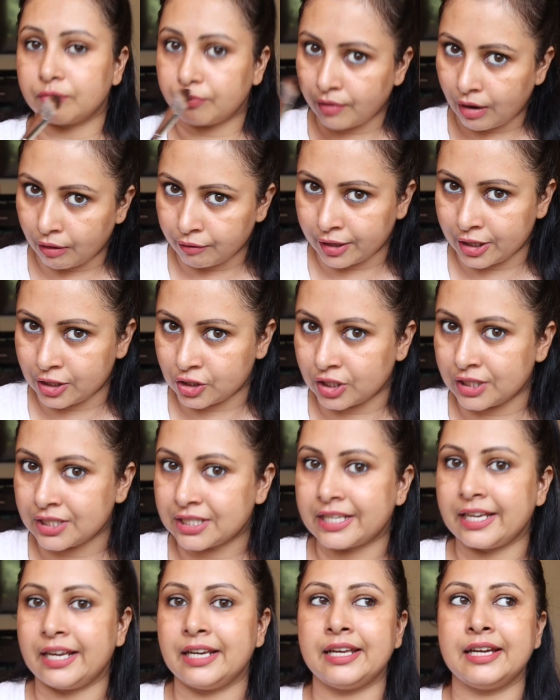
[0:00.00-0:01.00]
फाउंडेशन
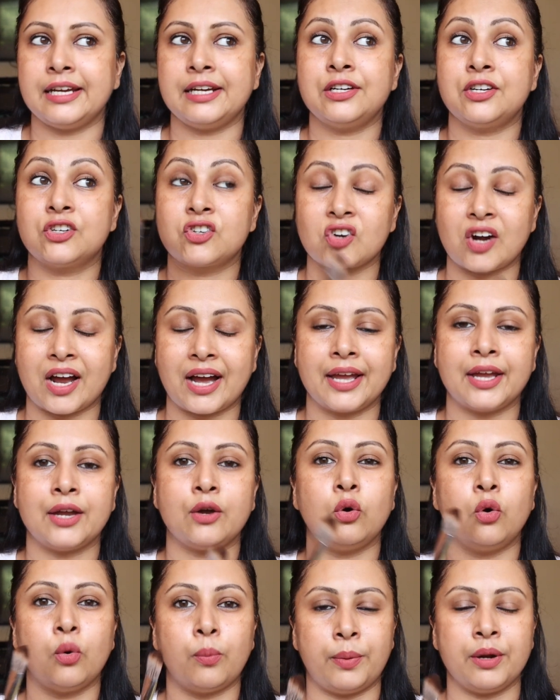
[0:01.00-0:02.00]
के लिए ड्राई
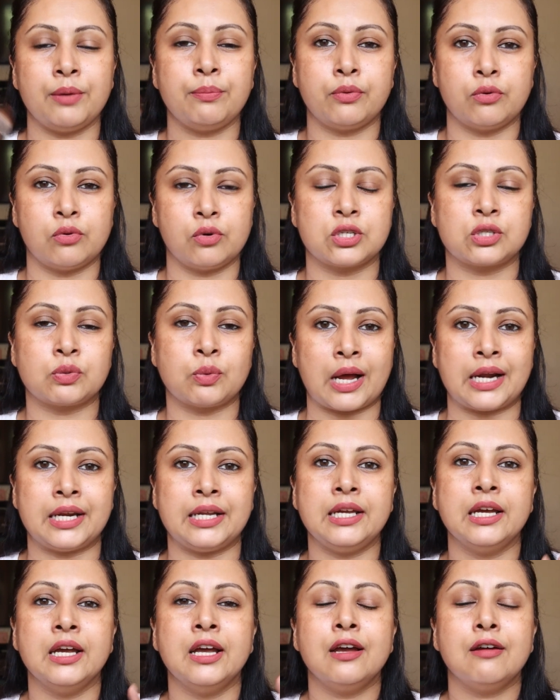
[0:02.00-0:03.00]
ओपन पोर्स
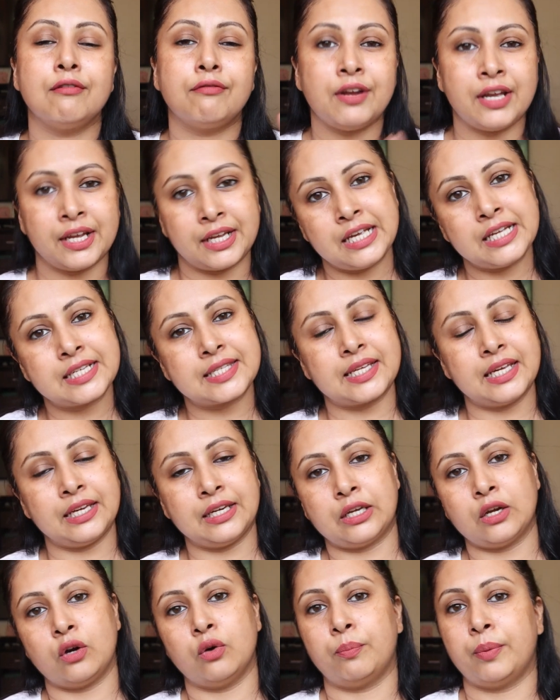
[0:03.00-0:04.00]
वाली फ्लेकी स्किन
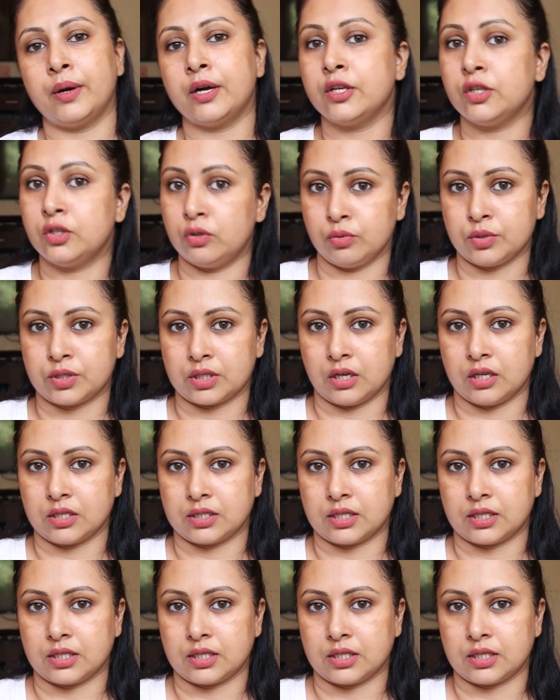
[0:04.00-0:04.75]
के ऊपर यूज़ कर